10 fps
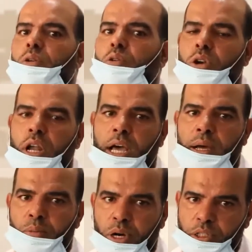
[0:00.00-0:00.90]
وكل
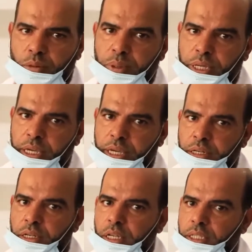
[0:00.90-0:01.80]
عام وأنتم
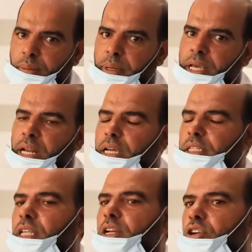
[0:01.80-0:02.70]
بخير طبعا
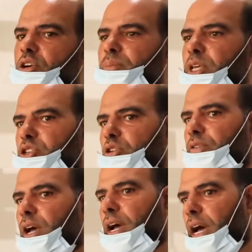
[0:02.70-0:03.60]
حلقتنا اليوم نشرح
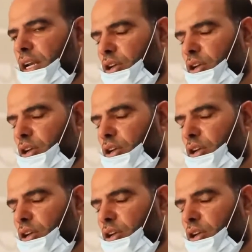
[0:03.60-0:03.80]
فيها على